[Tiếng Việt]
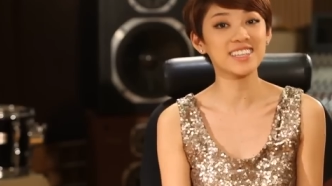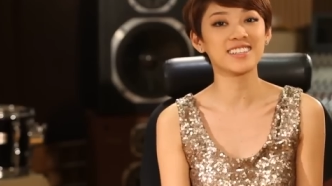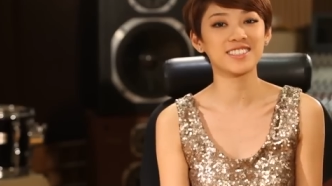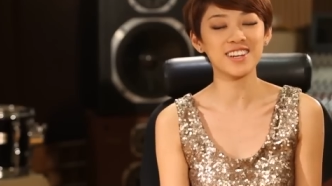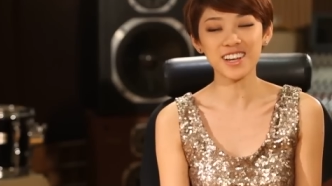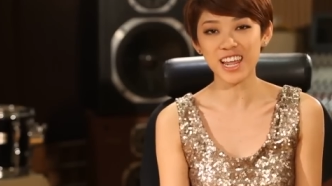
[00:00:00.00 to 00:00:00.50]

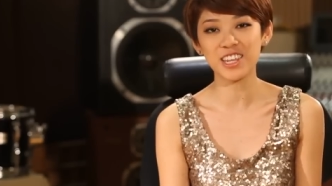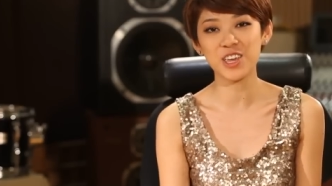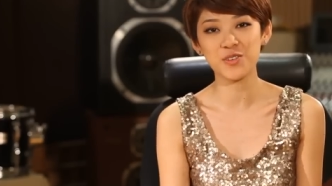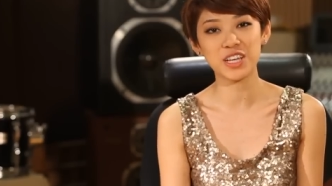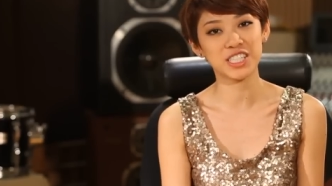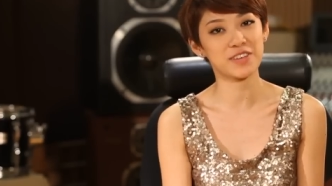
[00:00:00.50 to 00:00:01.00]
được rất là
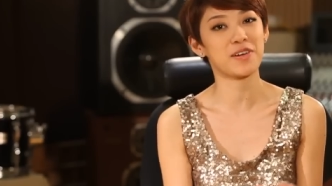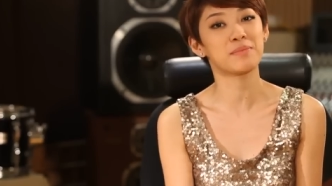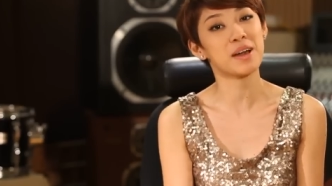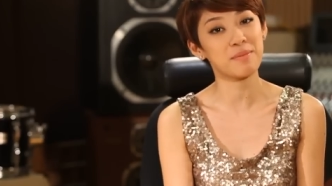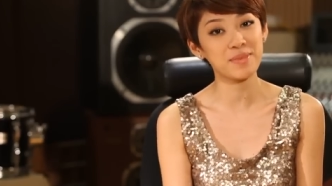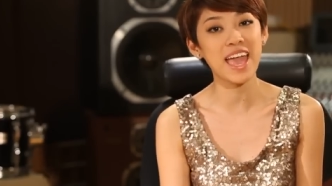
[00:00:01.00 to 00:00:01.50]
nhiều những sản
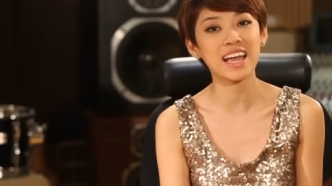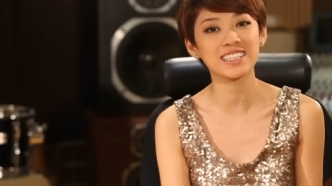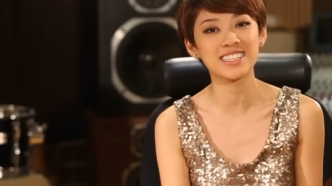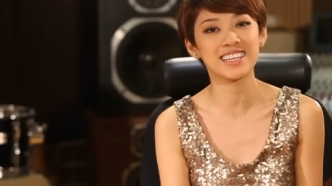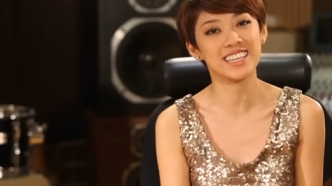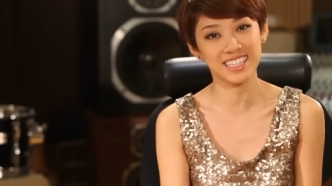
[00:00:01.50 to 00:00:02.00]
phẩm âm nhạc
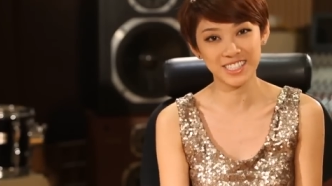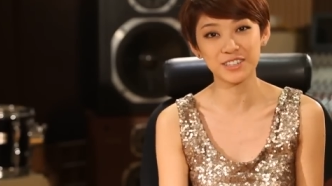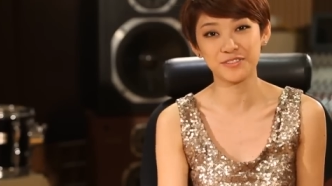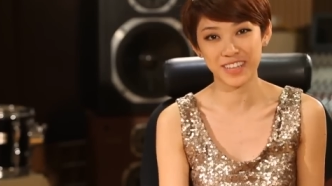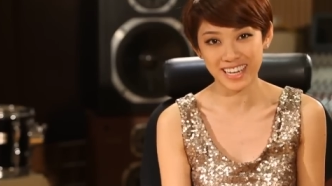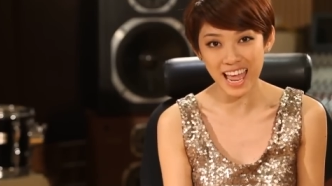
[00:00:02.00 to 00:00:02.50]
trên thị
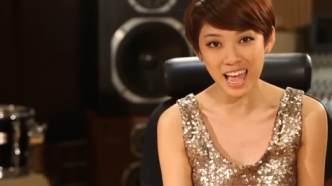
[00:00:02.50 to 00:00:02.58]
trường Việt